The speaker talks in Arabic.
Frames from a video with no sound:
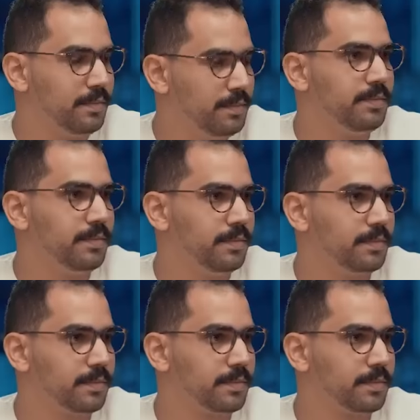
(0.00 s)
مم.
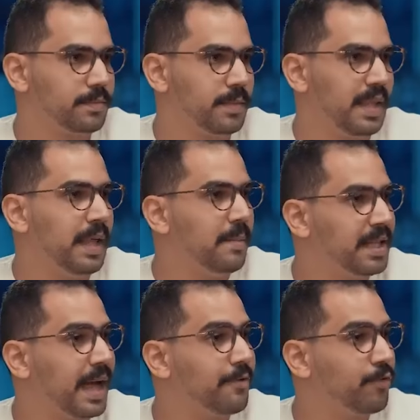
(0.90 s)
انا يعني انت,
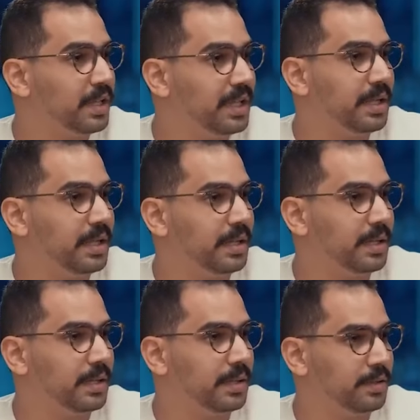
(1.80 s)
انت عارف مش عايز تشوفني مش
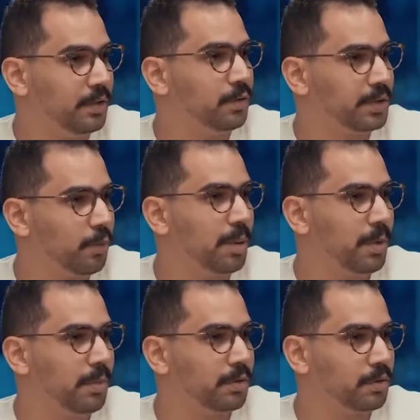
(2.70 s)
هتشوفني دي نقطه
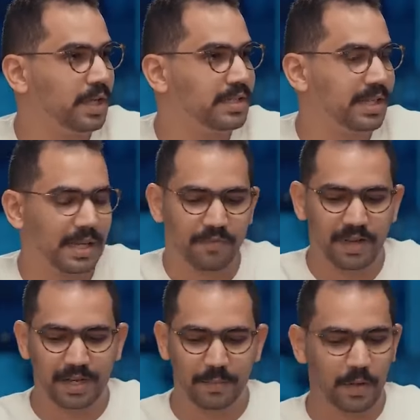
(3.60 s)
مهمه برضو كنت عايز اكلمك
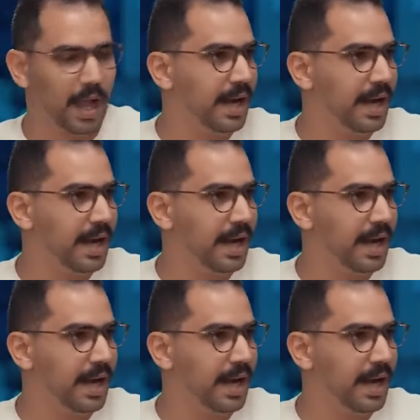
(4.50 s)
فيها ان بي...